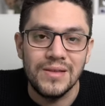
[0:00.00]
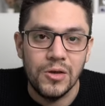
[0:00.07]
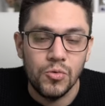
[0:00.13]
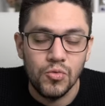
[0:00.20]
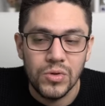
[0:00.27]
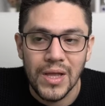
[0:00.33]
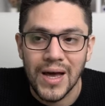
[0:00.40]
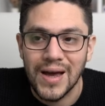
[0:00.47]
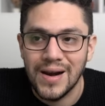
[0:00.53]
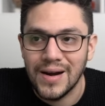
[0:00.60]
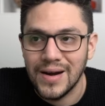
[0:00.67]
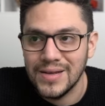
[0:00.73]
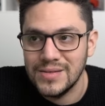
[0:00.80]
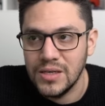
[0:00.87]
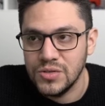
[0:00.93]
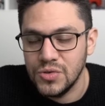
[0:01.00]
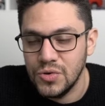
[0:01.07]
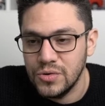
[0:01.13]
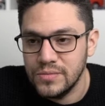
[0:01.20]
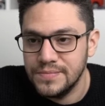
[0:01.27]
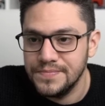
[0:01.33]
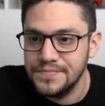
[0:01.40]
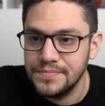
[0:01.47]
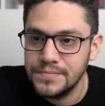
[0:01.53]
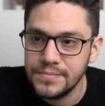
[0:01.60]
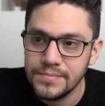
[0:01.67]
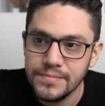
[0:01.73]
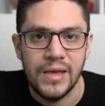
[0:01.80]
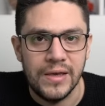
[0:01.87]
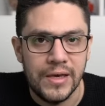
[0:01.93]
de una recesión.
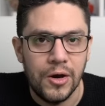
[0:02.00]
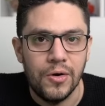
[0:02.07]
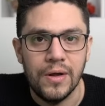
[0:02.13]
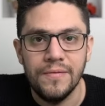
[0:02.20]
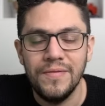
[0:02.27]
Y ahora,